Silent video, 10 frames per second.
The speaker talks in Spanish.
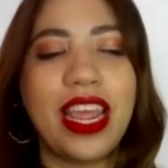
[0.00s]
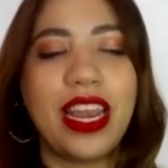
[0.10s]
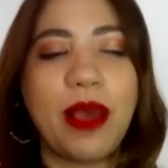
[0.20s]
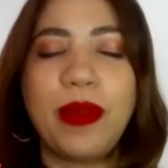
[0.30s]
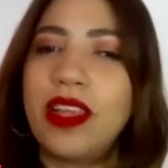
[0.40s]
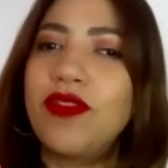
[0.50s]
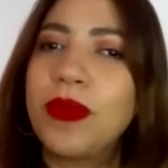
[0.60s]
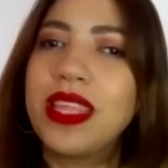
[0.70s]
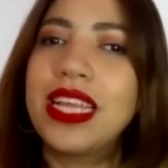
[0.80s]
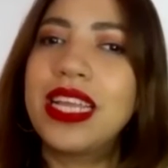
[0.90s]
las
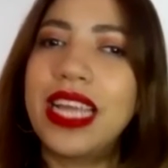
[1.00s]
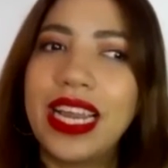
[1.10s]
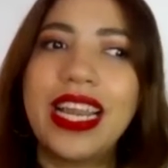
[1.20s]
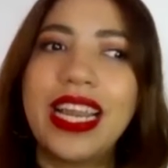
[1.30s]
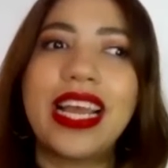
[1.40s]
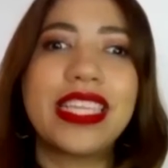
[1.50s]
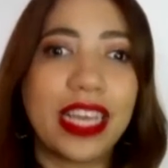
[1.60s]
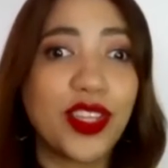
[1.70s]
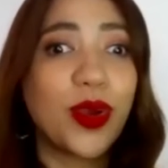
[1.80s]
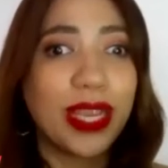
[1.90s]
plataformas digitales, esa
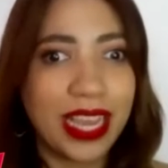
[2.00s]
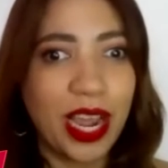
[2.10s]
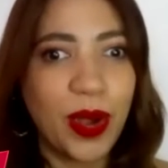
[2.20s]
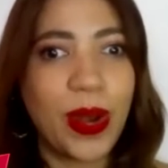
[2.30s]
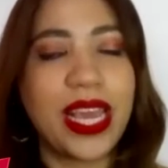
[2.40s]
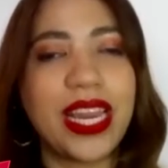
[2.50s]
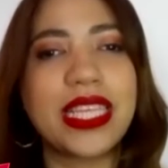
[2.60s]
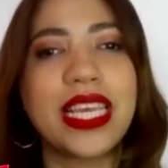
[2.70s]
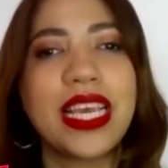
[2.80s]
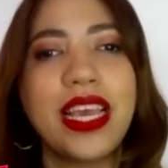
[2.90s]
canción que se ganó el Iris,
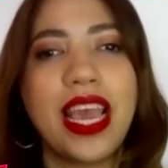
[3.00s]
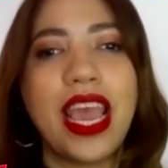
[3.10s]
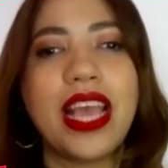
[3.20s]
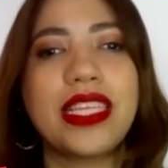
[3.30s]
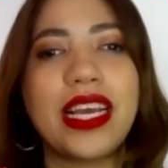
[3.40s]
esa